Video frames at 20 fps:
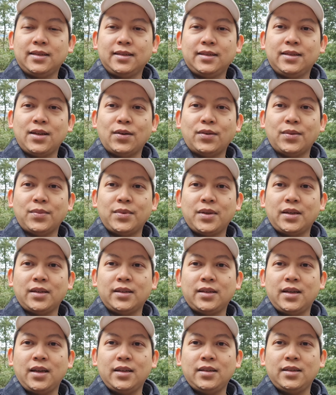Jawabnya
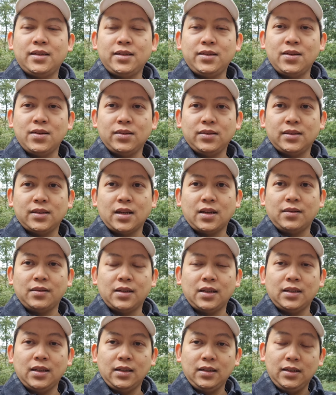genki dong,
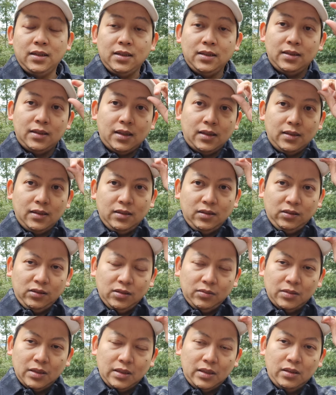selamat datang di channel
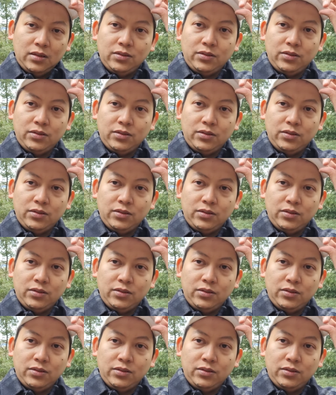youtube saya